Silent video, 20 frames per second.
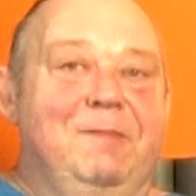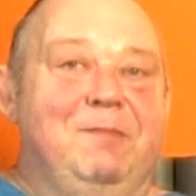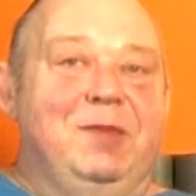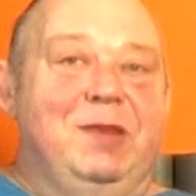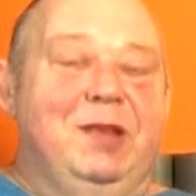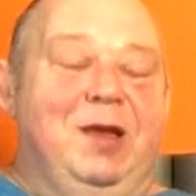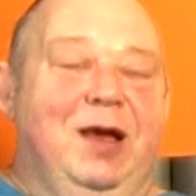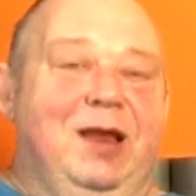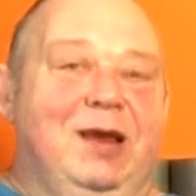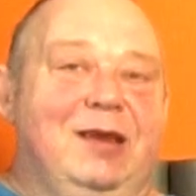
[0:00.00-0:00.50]

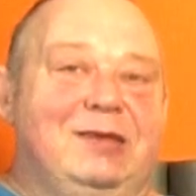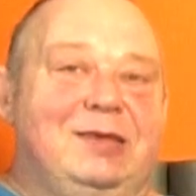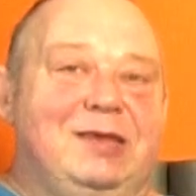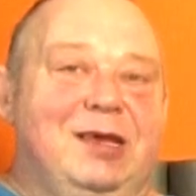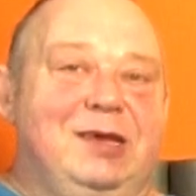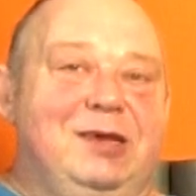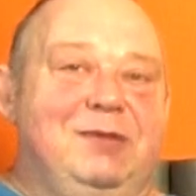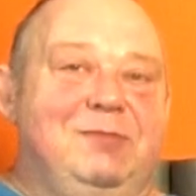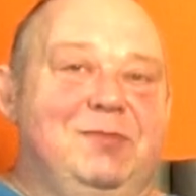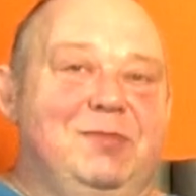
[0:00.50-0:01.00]
No ale
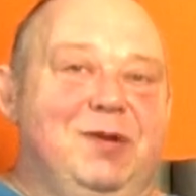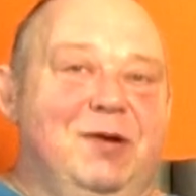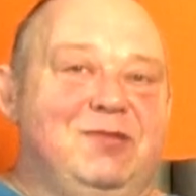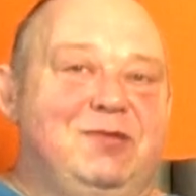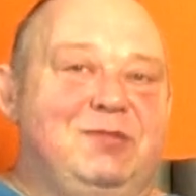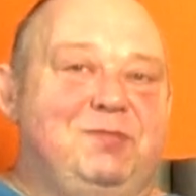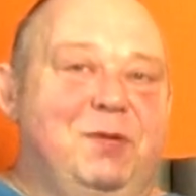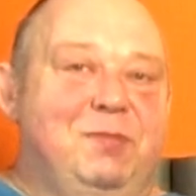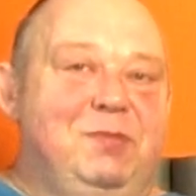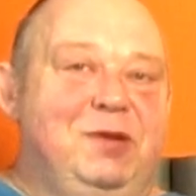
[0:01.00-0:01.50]
zanim o
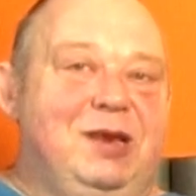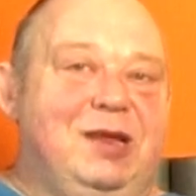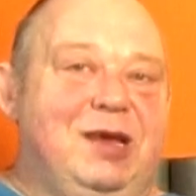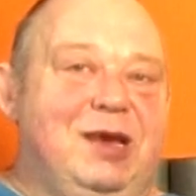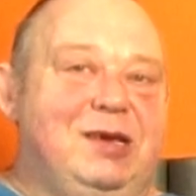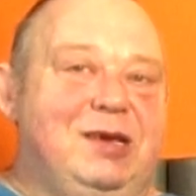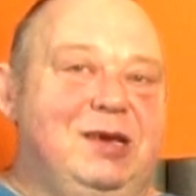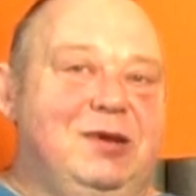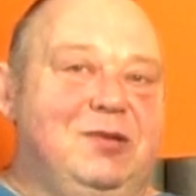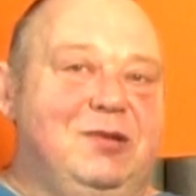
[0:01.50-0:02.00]

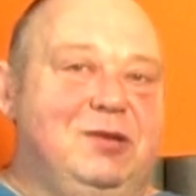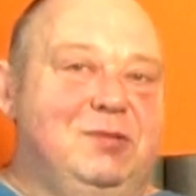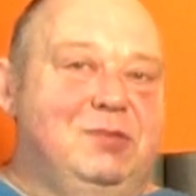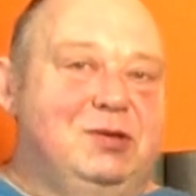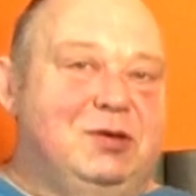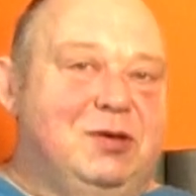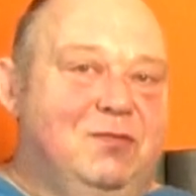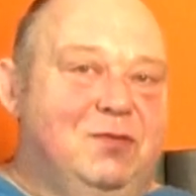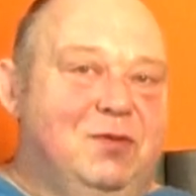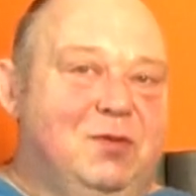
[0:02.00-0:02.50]
wspominkach i o tym,
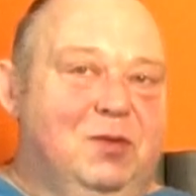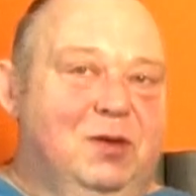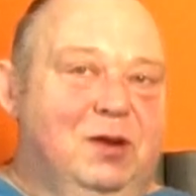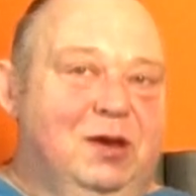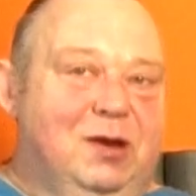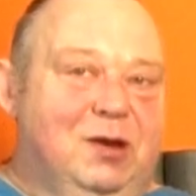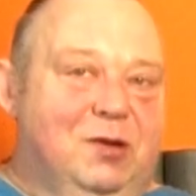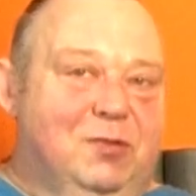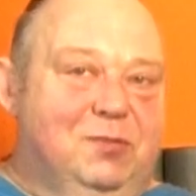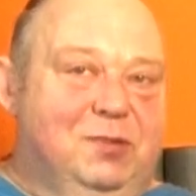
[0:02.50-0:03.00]
co w ogóle
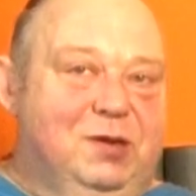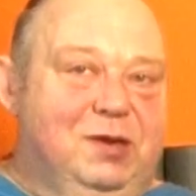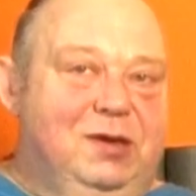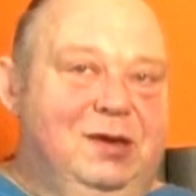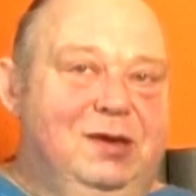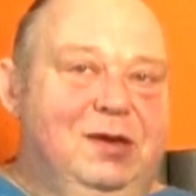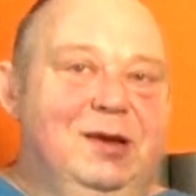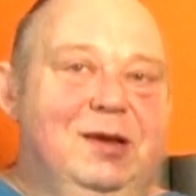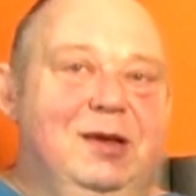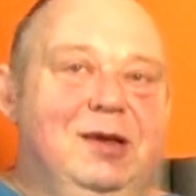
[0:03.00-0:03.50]
robi,
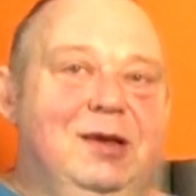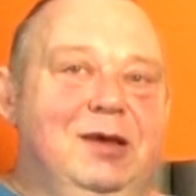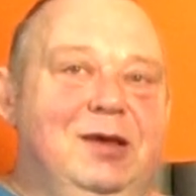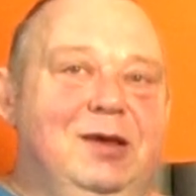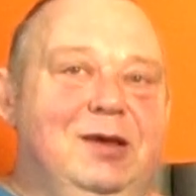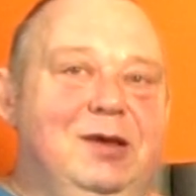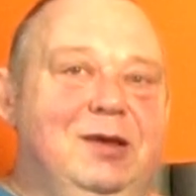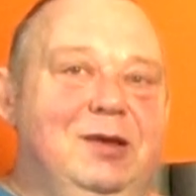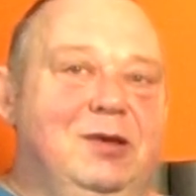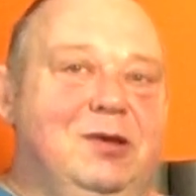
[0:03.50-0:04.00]

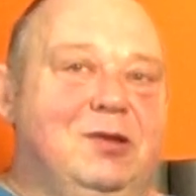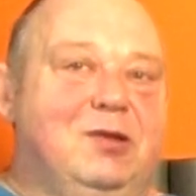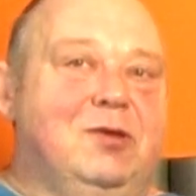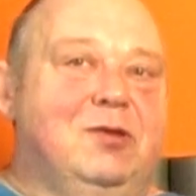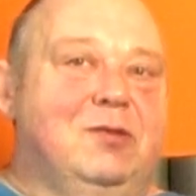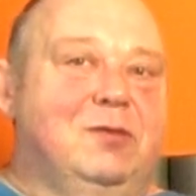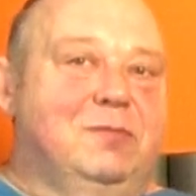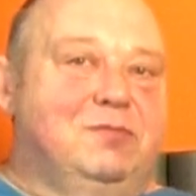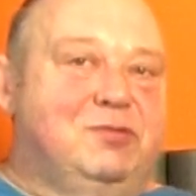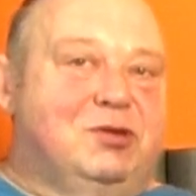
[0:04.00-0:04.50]
y, no
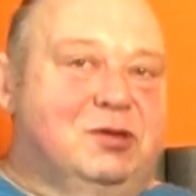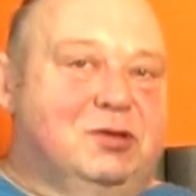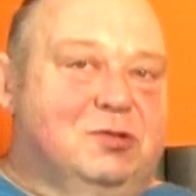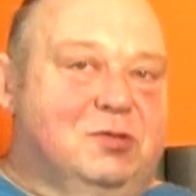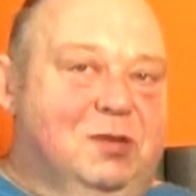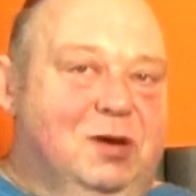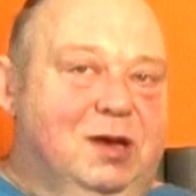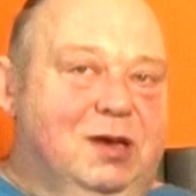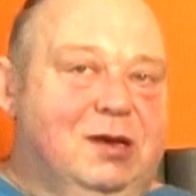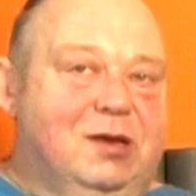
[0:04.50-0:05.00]
to
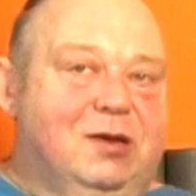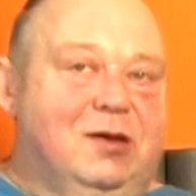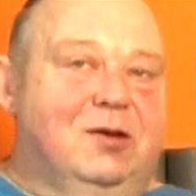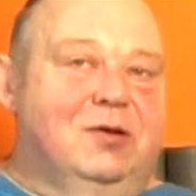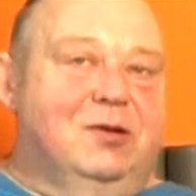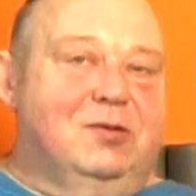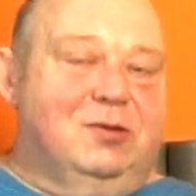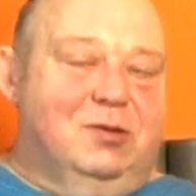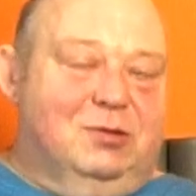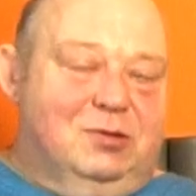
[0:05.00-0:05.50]

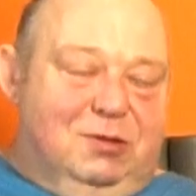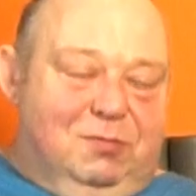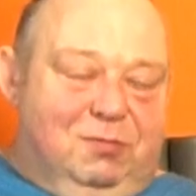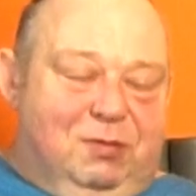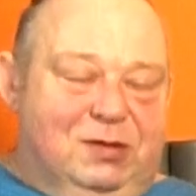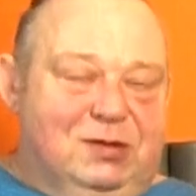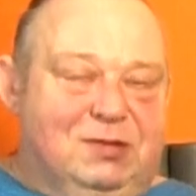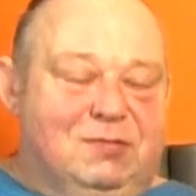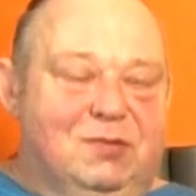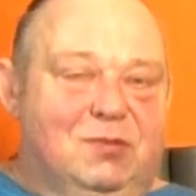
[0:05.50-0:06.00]
przesłuchanką, to co
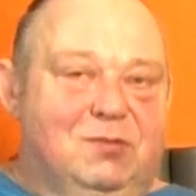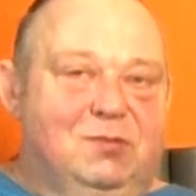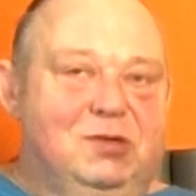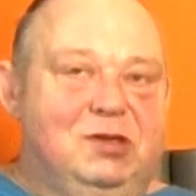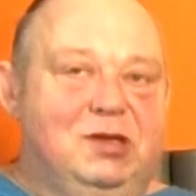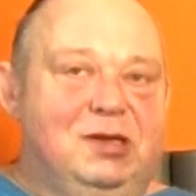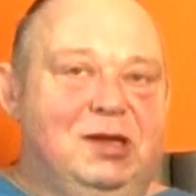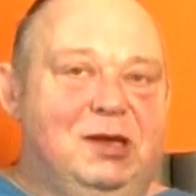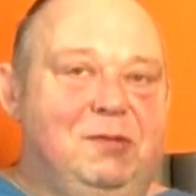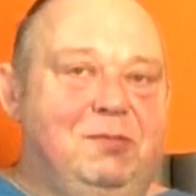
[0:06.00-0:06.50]
Państwo
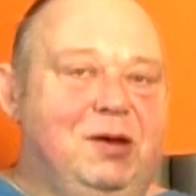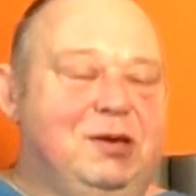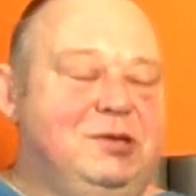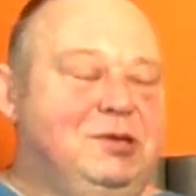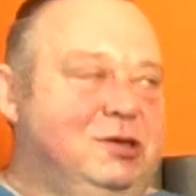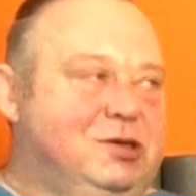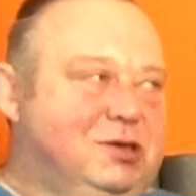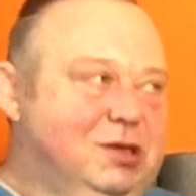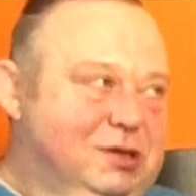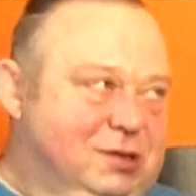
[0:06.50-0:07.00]
lubicie
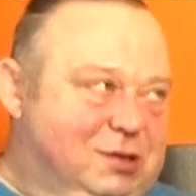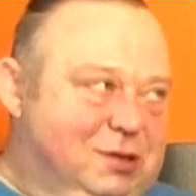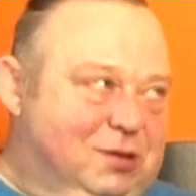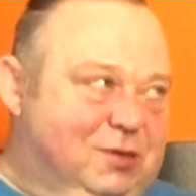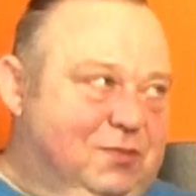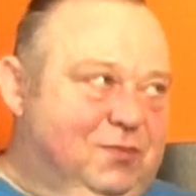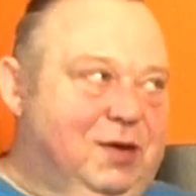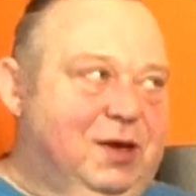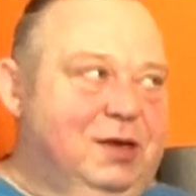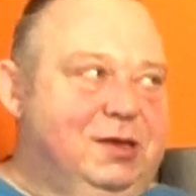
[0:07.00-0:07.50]
najbardziej.
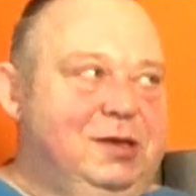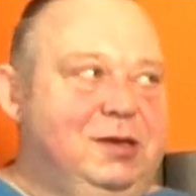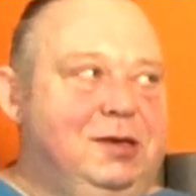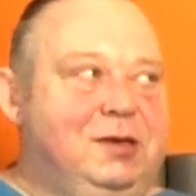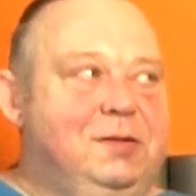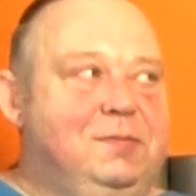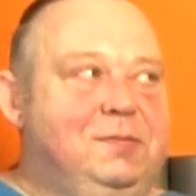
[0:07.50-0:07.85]
Częstochowianin?